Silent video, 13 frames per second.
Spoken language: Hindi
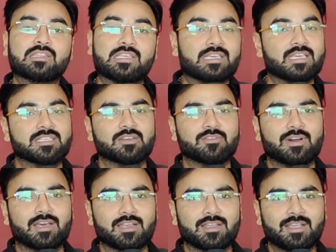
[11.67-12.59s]
तीखे
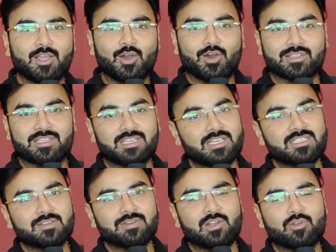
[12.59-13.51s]
सवाल और तीखे
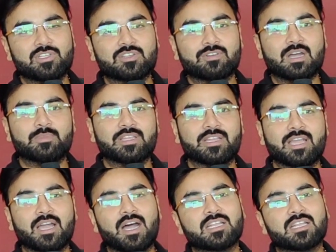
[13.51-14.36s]
सवालों का जवाब देने